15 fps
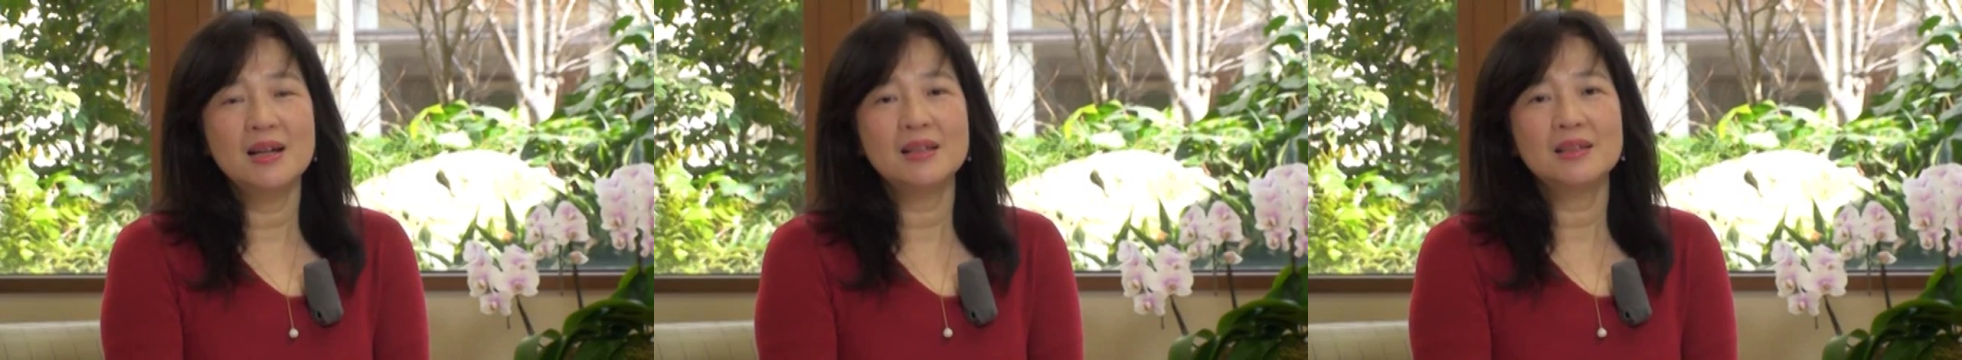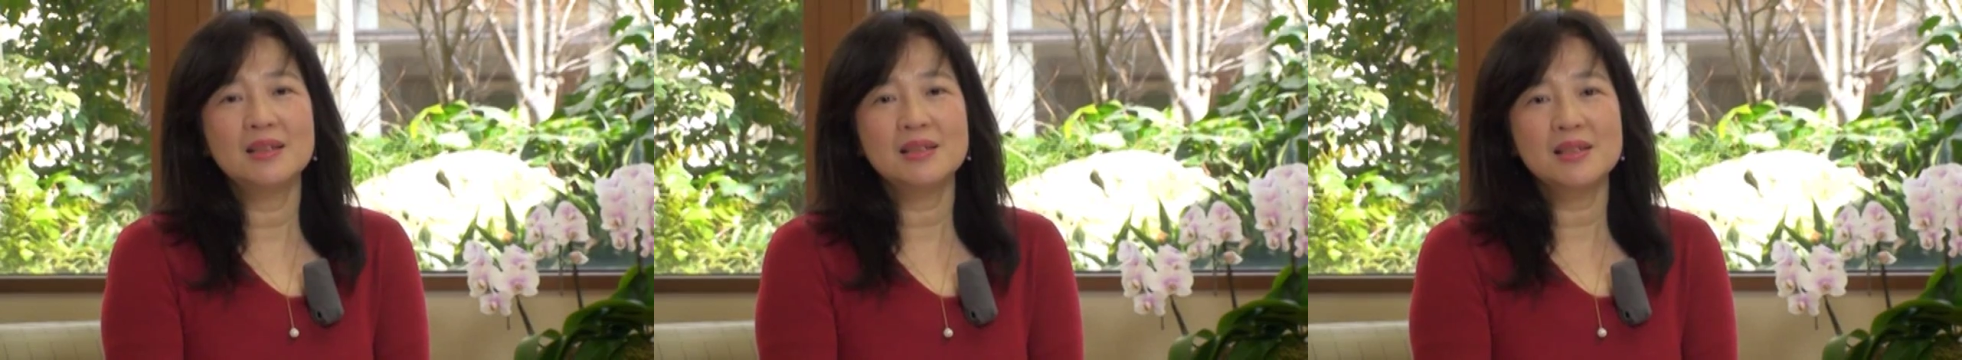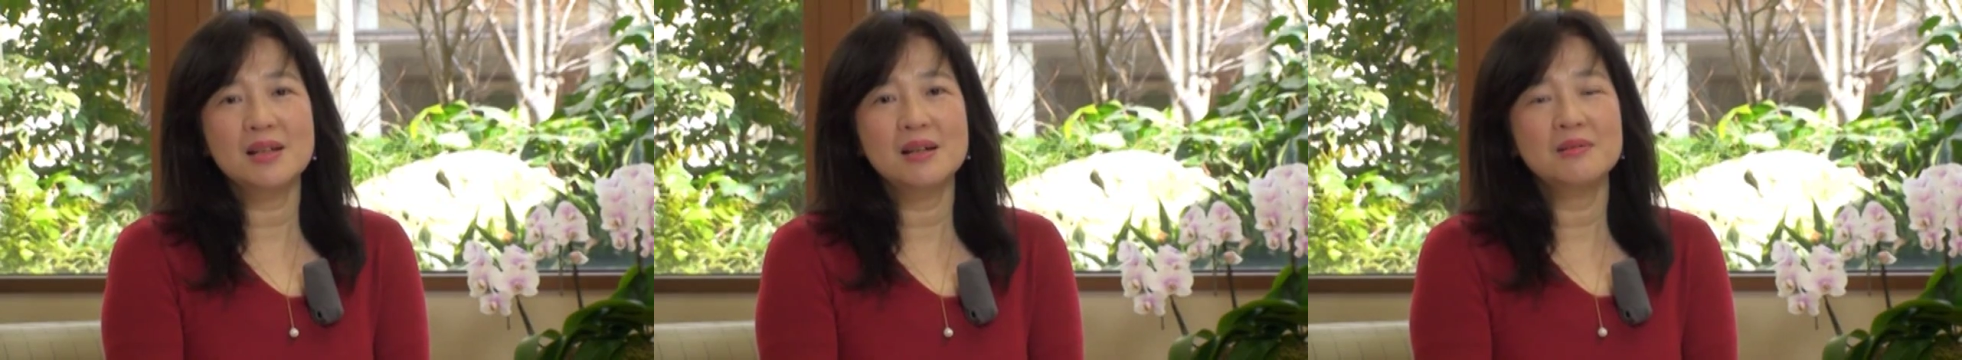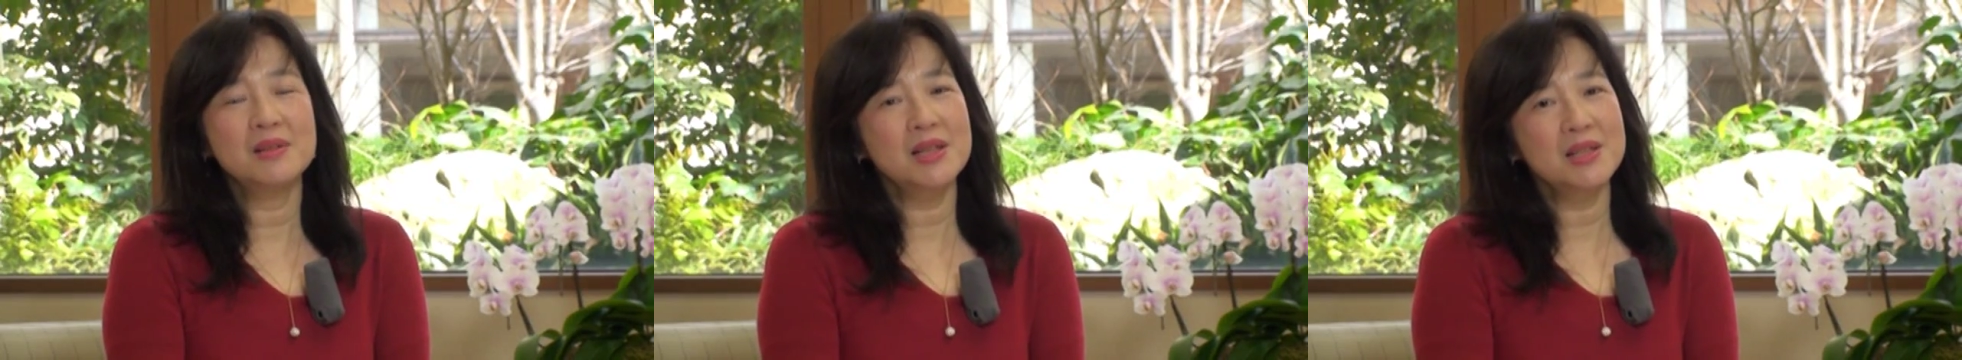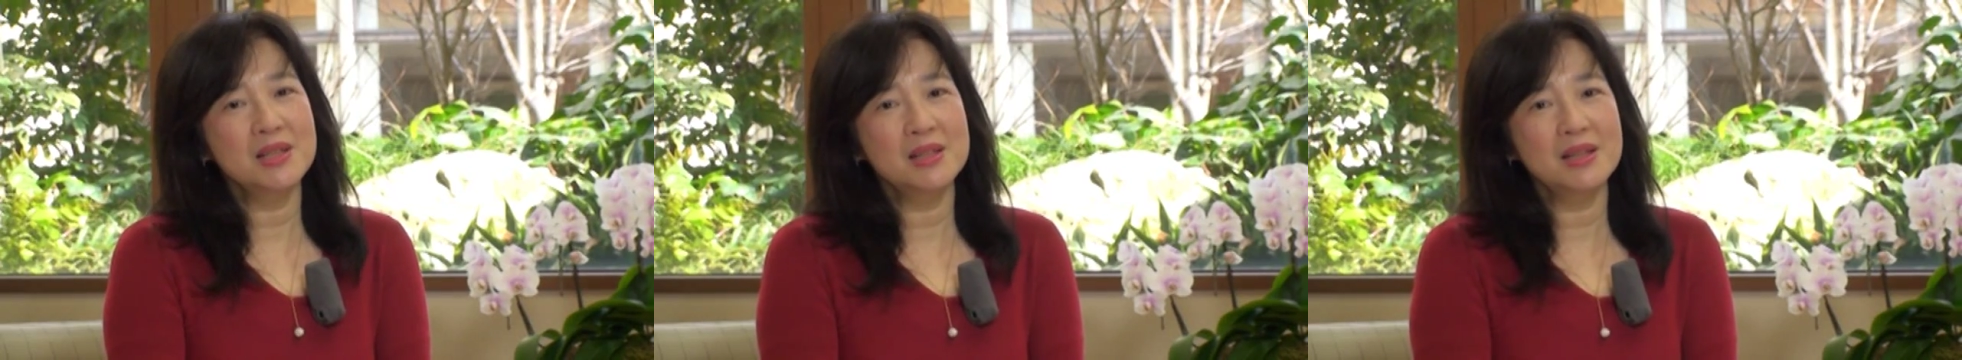私が
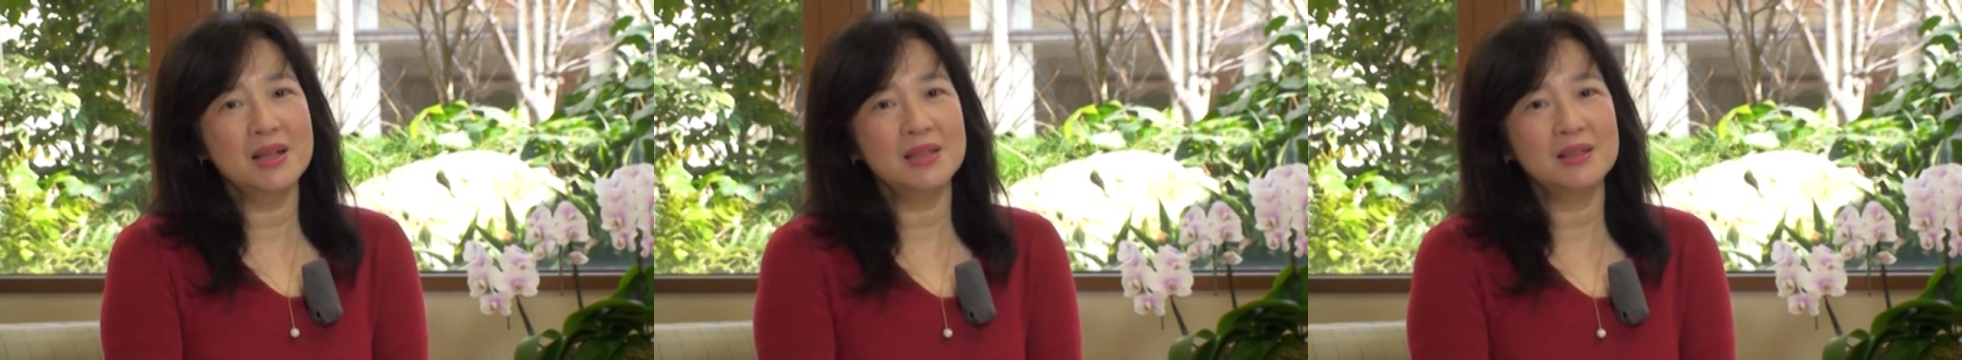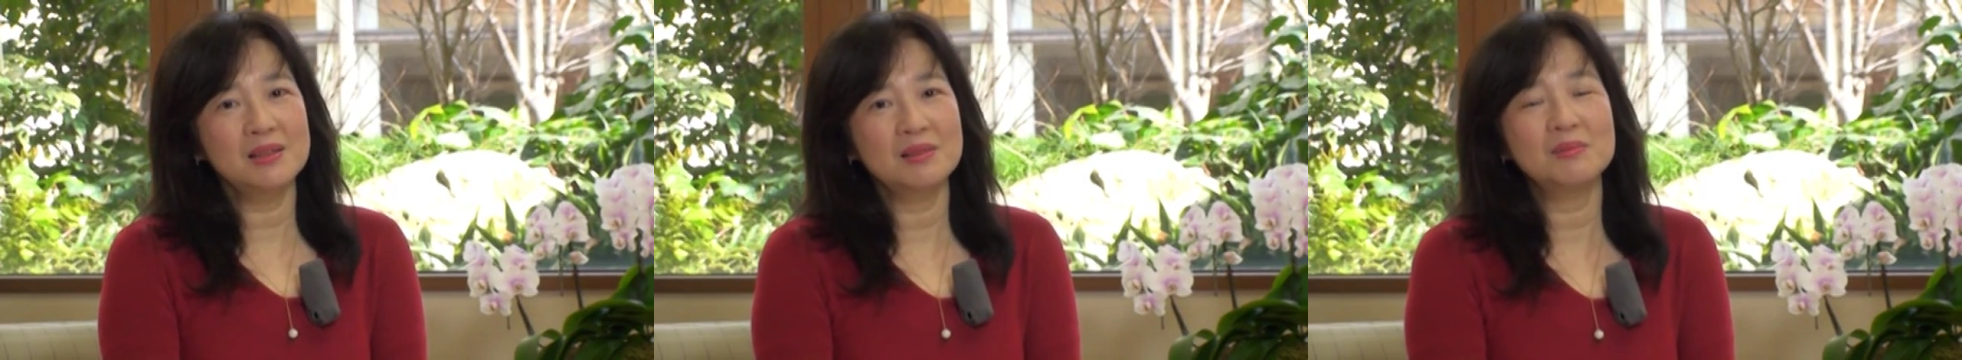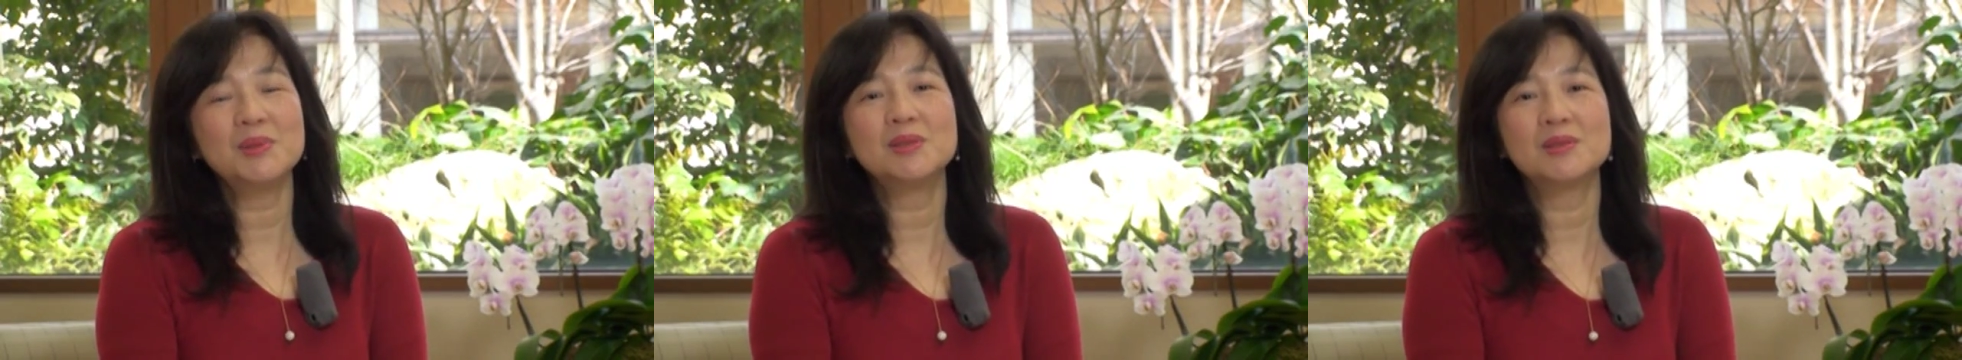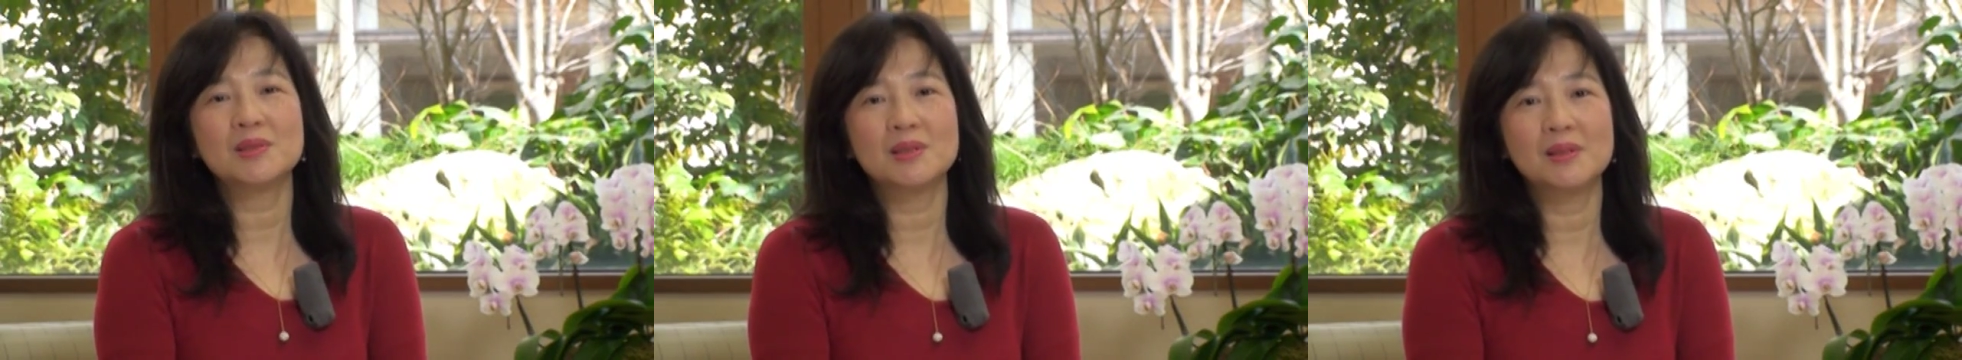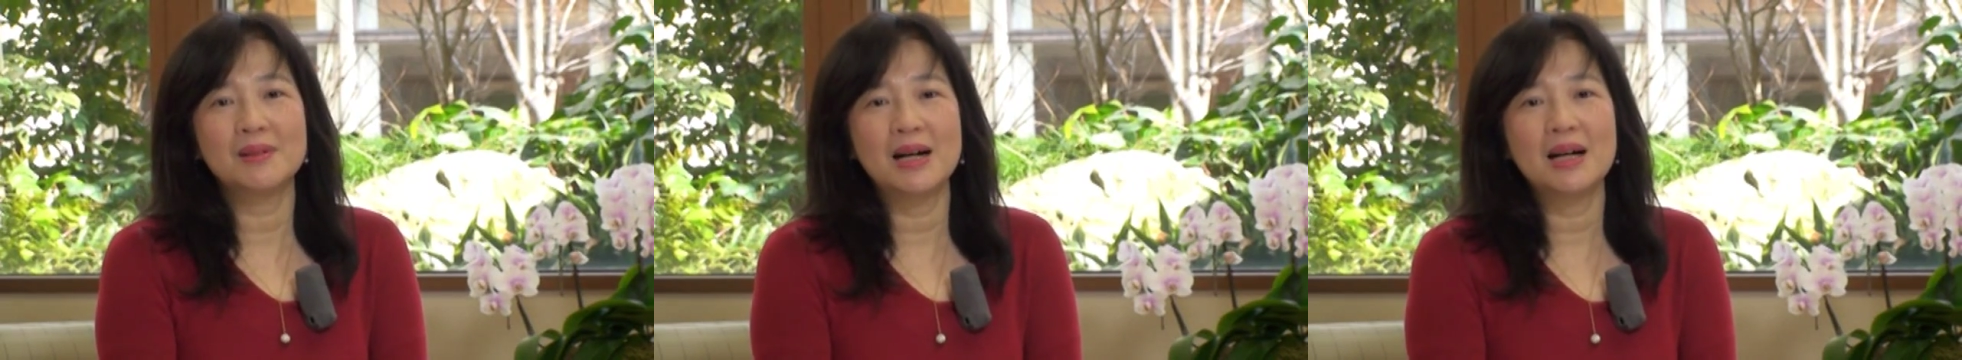嬉しいなと思う
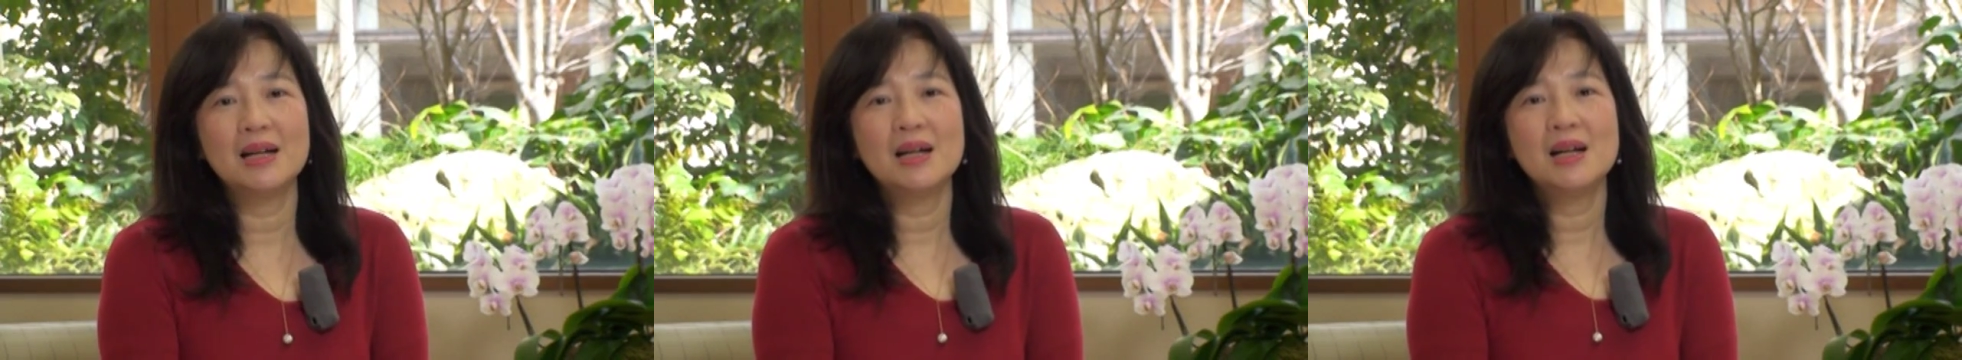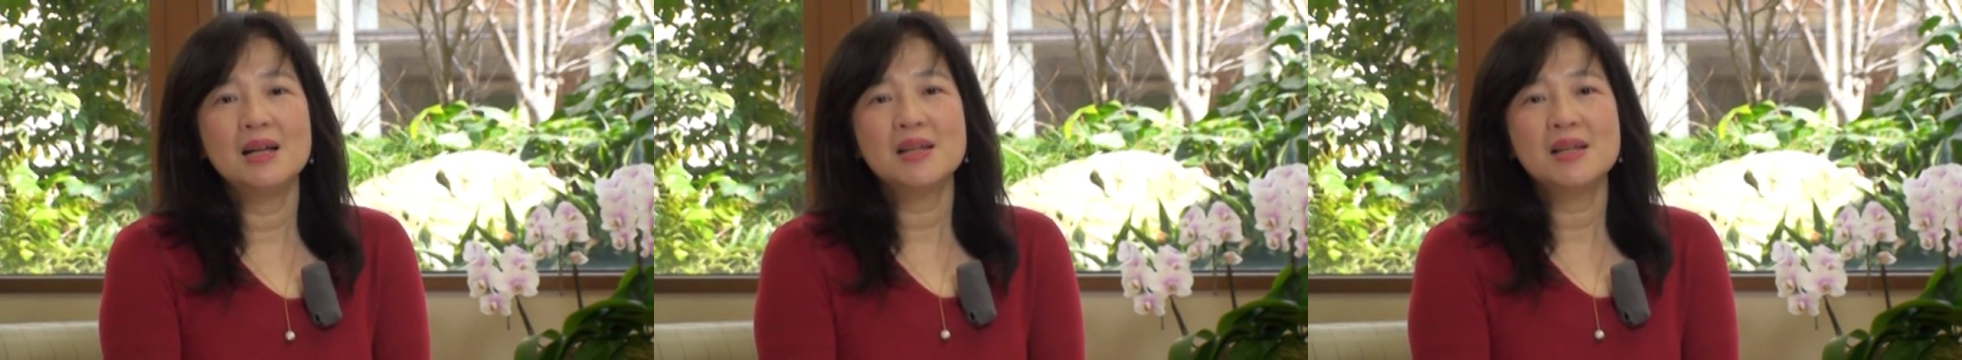ことは